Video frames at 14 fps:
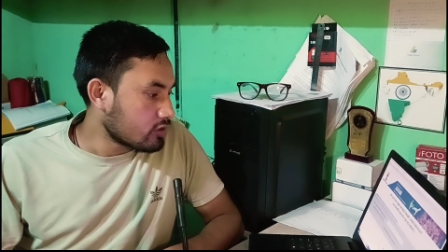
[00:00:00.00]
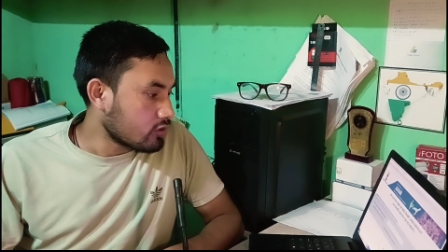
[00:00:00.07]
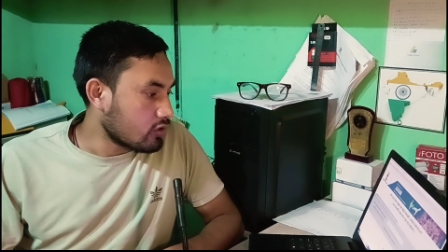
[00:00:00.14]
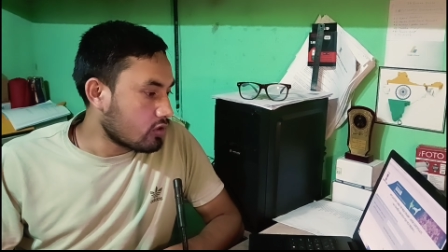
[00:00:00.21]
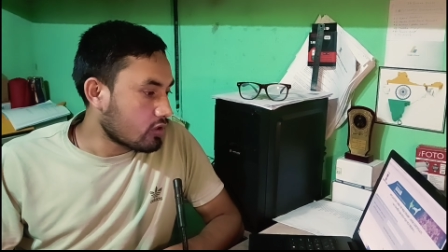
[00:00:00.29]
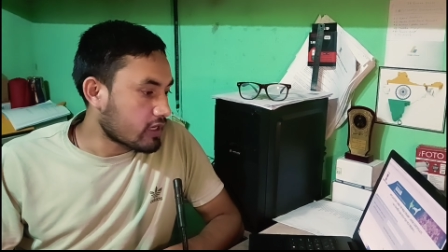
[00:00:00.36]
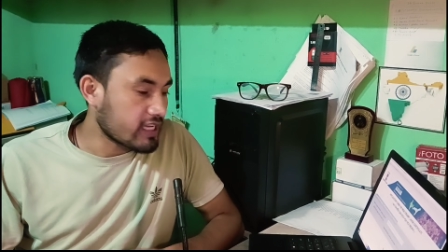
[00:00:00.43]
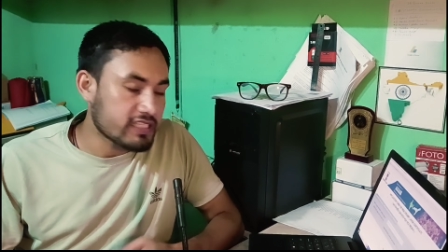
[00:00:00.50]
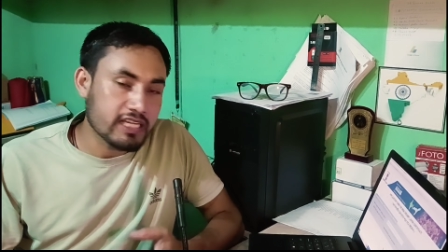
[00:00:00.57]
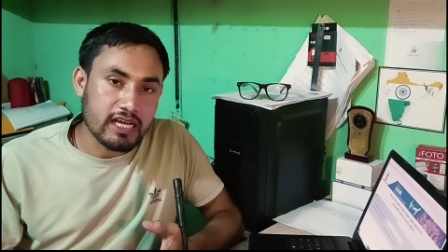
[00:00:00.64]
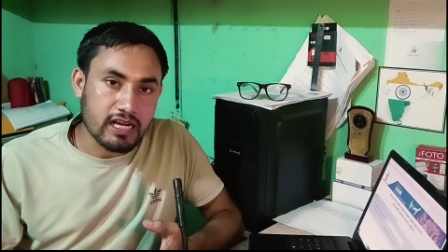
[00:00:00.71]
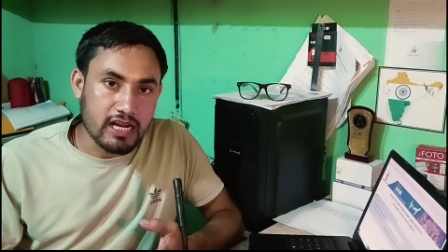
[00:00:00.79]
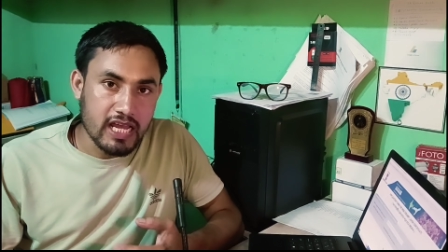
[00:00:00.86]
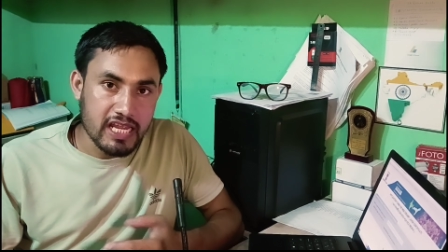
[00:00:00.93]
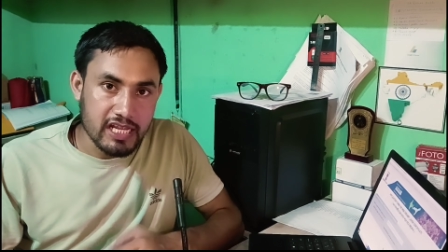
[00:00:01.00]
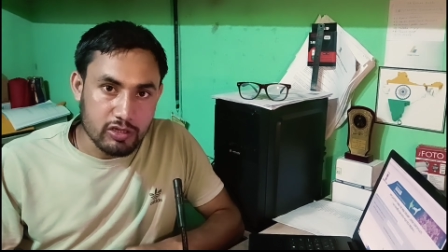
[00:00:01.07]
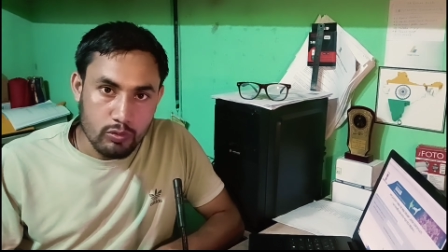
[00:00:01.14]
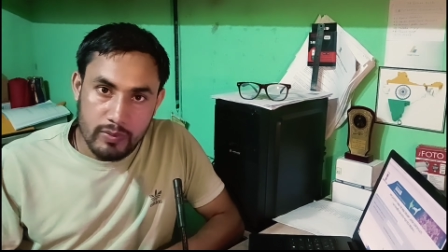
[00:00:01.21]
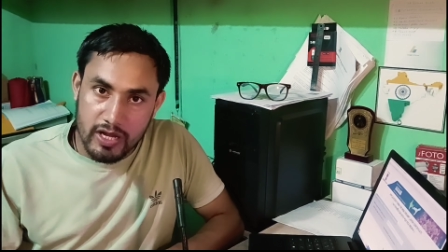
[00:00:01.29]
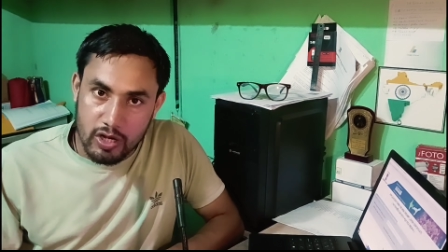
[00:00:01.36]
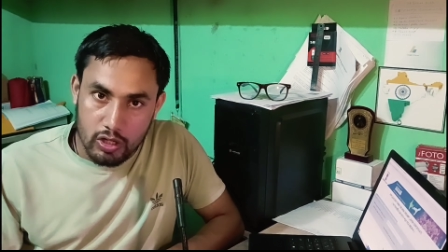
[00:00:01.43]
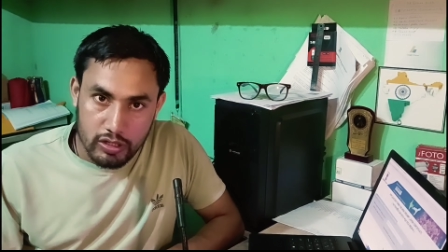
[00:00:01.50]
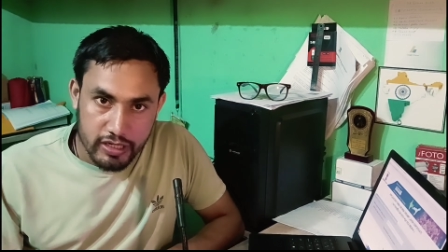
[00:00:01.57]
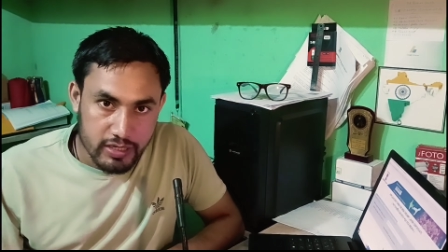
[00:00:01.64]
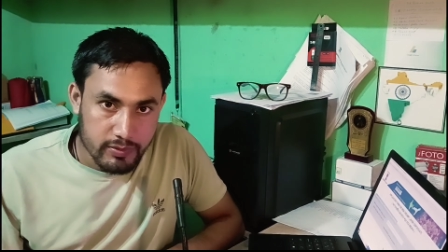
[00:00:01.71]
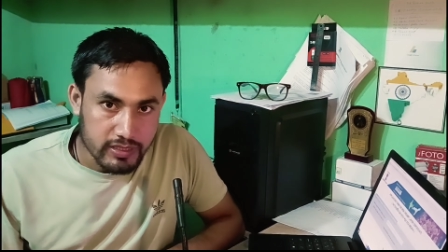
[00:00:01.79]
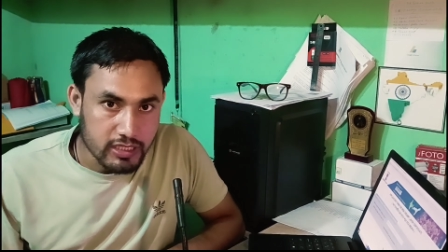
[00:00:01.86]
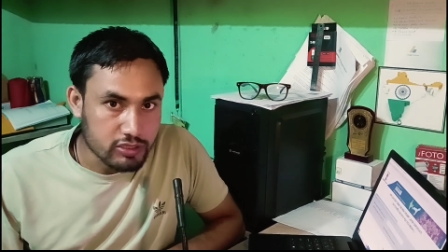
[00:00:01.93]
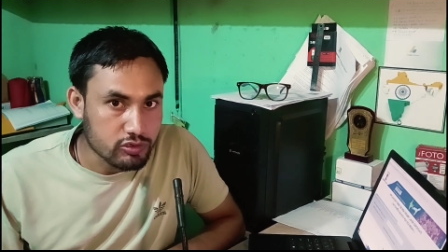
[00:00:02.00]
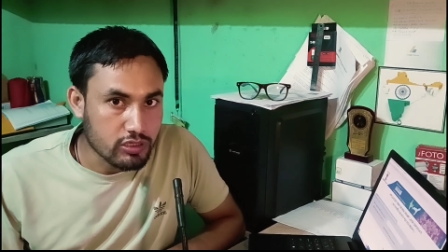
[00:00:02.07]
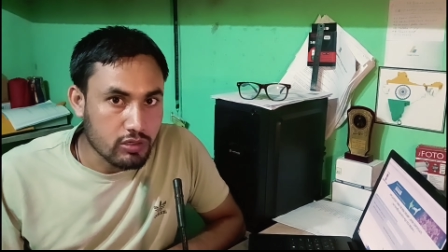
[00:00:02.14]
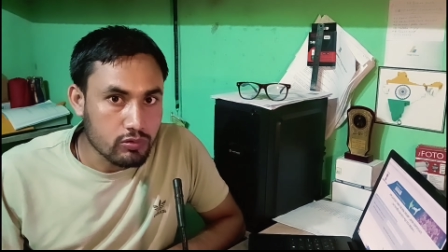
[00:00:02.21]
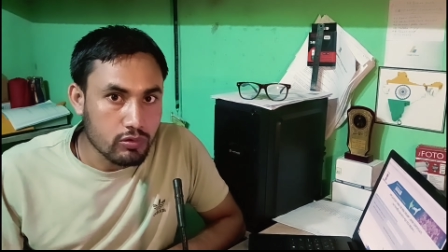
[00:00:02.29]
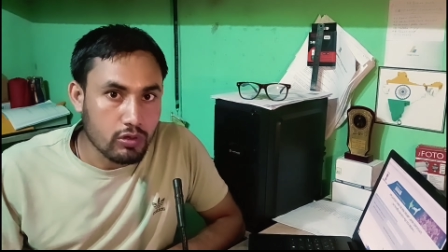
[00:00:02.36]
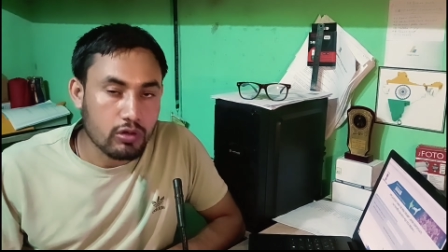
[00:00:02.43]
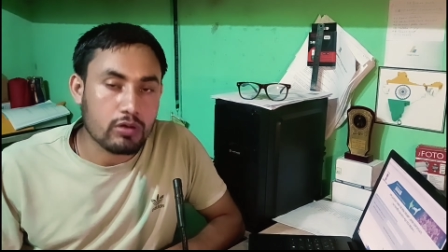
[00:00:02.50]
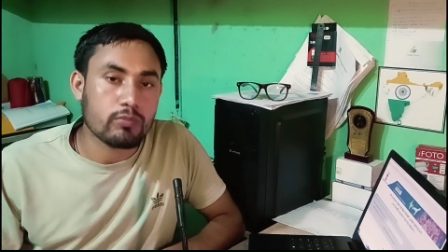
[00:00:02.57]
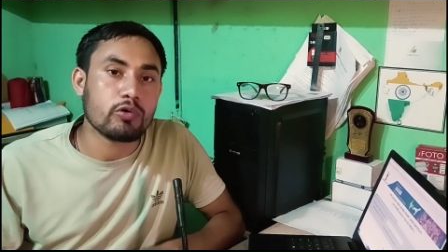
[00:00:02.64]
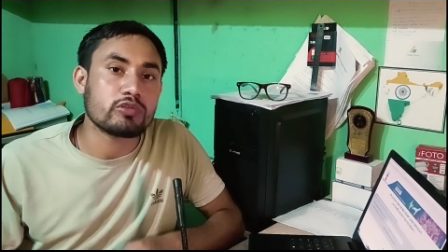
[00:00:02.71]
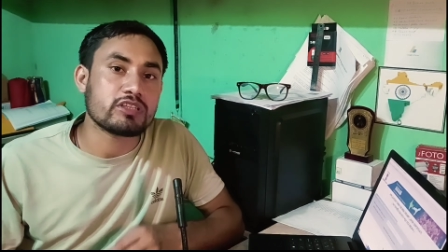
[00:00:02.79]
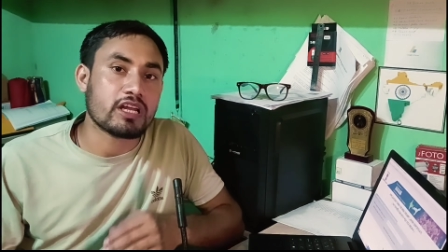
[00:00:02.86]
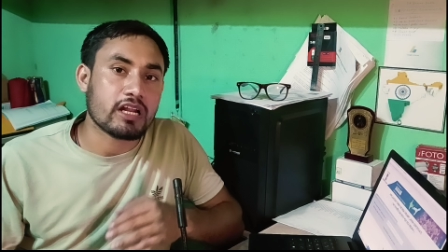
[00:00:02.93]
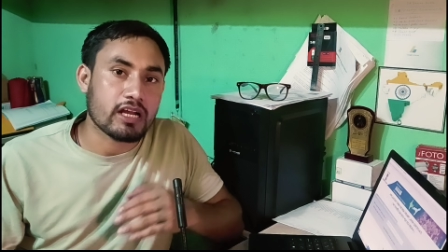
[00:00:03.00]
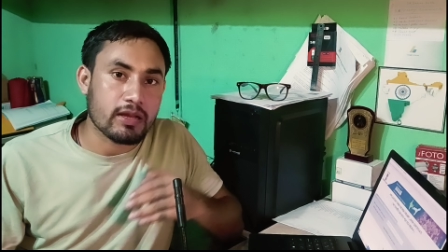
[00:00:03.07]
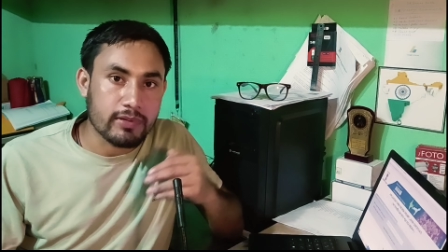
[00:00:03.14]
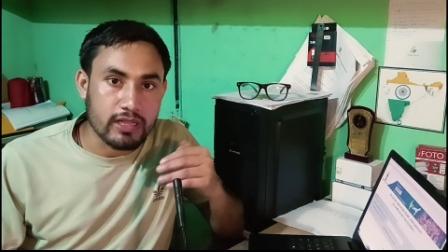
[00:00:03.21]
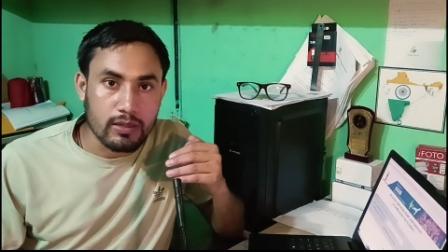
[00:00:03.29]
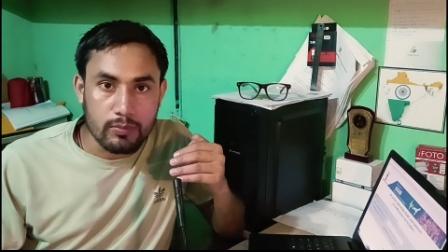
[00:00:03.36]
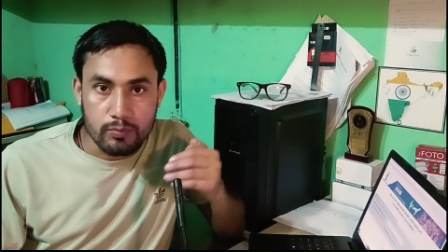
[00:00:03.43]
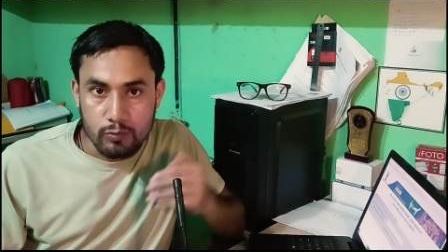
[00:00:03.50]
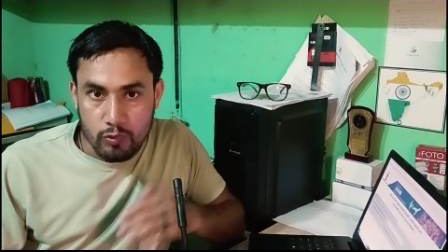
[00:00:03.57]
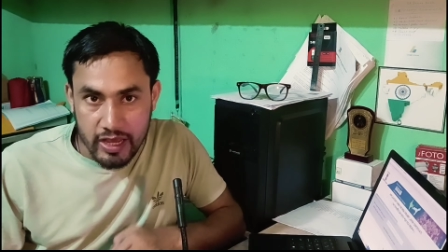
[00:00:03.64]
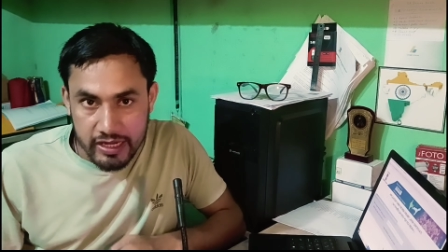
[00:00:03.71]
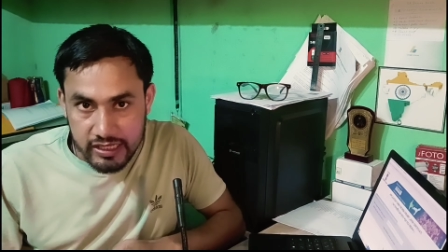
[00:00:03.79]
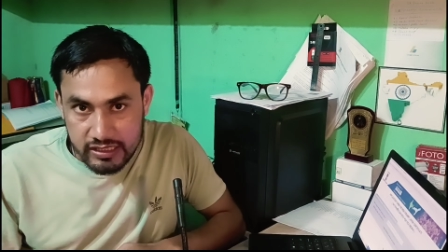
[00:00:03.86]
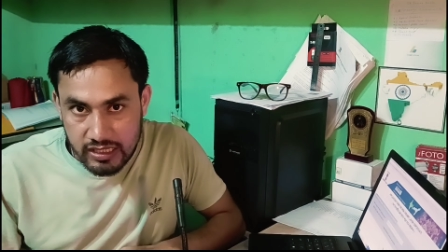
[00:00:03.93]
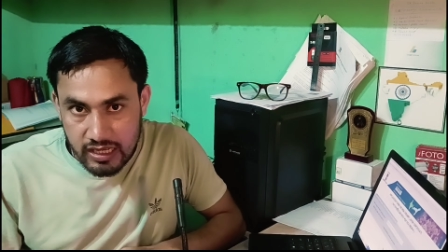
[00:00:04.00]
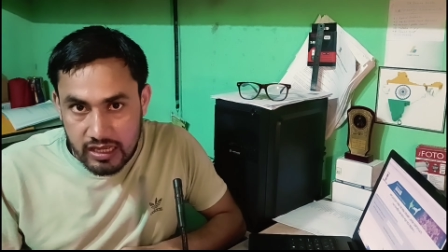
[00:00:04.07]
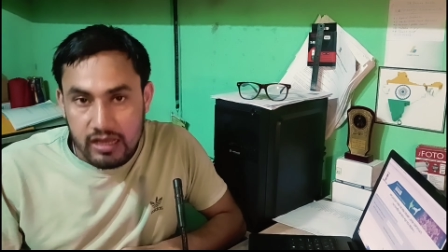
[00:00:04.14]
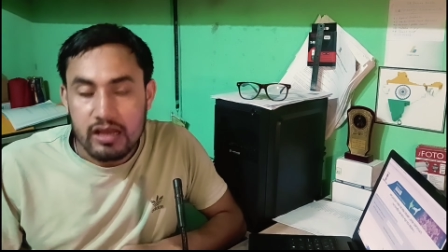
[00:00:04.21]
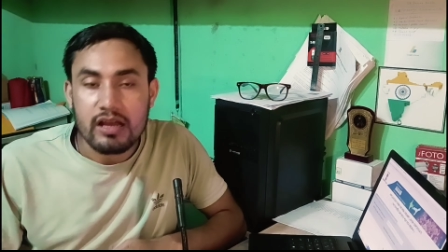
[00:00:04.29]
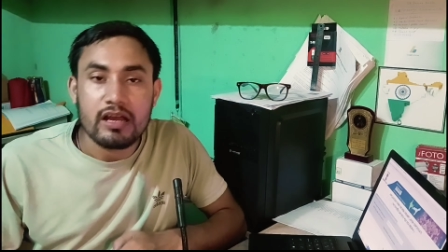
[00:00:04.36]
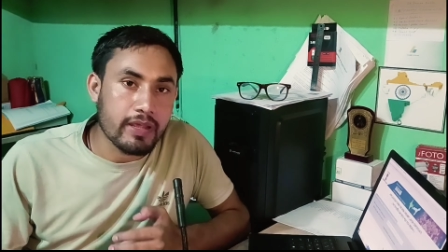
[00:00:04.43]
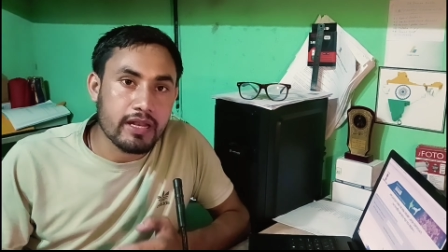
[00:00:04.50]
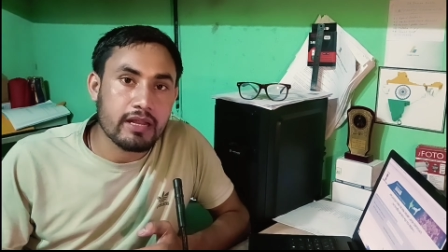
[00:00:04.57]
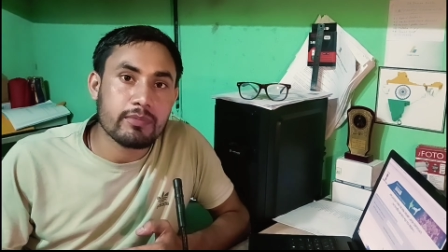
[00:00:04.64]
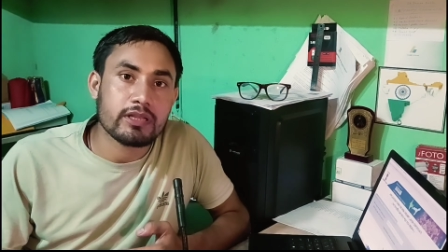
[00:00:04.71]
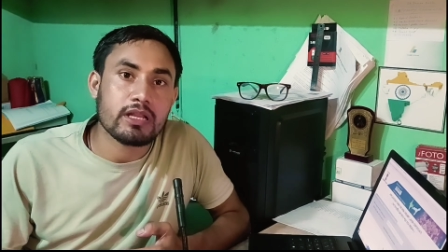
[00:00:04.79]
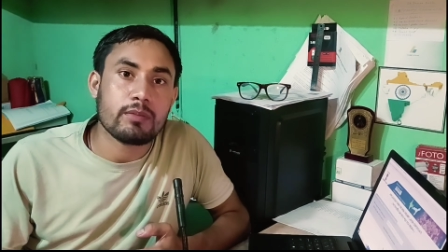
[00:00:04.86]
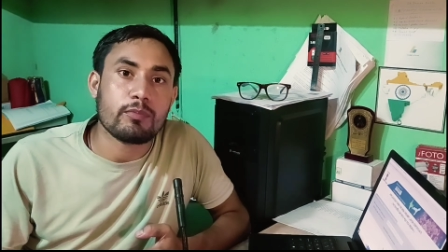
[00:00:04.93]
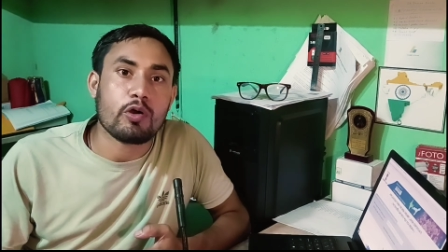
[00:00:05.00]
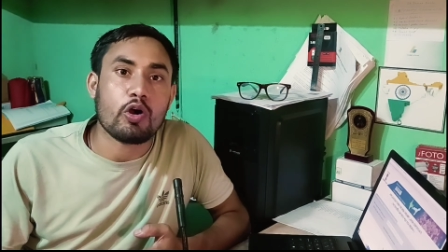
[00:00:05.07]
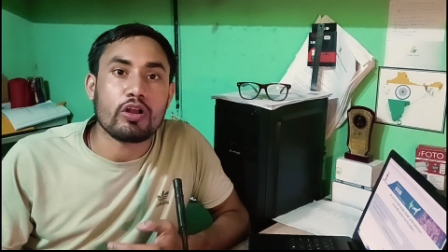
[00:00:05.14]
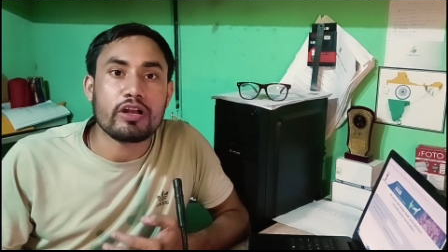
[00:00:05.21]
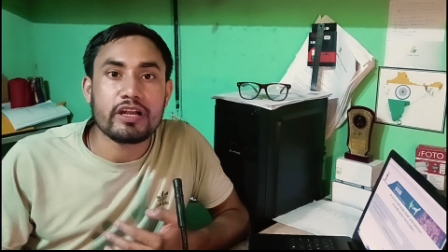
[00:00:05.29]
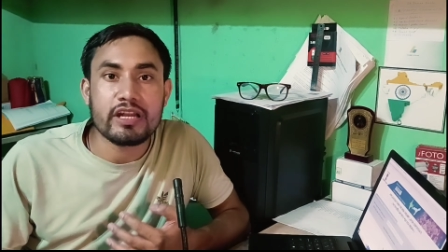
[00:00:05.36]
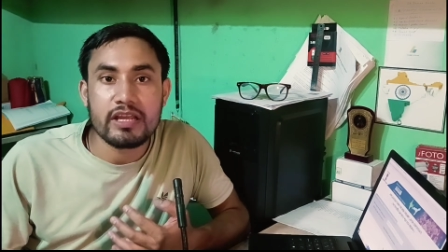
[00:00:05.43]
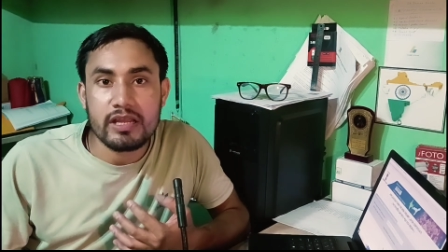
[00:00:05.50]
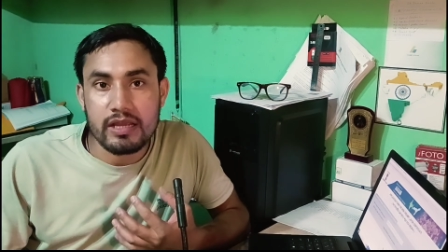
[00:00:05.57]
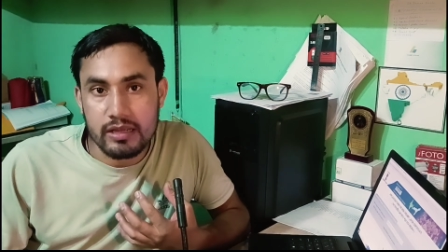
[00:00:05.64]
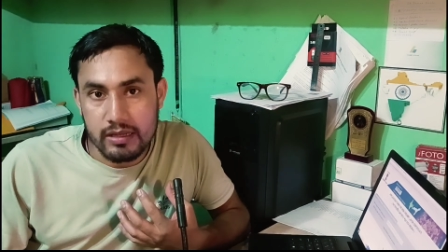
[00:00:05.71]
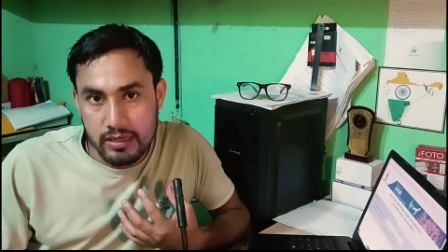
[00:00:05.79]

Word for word: तो कैसे करना है ये तो मैं ऑलरेडी बता चुका हूँ और बहुत सारा का मतलब क्वायरी था मैंने मतलब ऑलरेडी